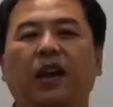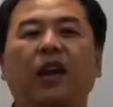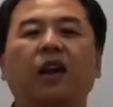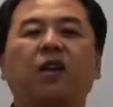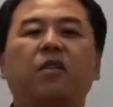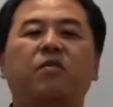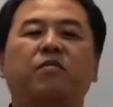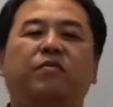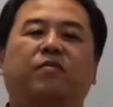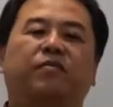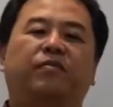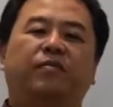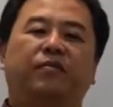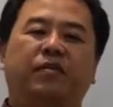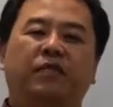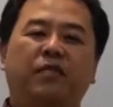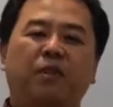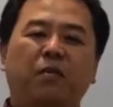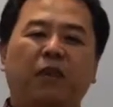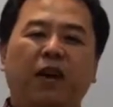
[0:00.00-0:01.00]
Shalom,
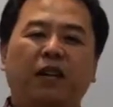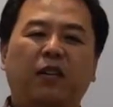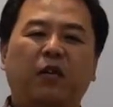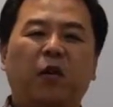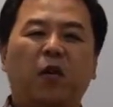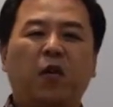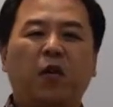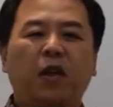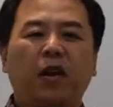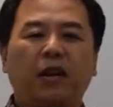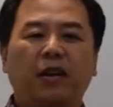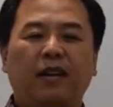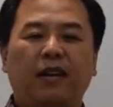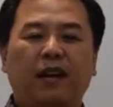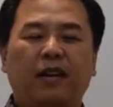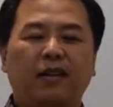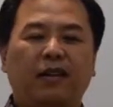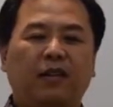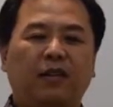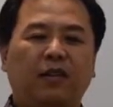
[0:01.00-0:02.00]
jemaat grogol yang
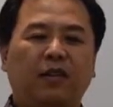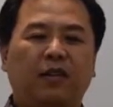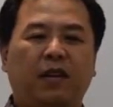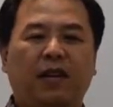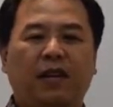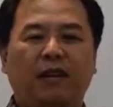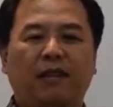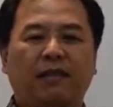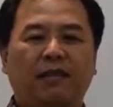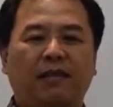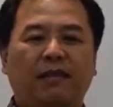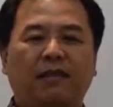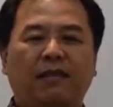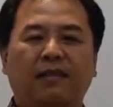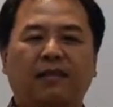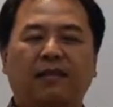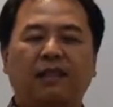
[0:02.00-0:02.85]
dikasih Tuhan.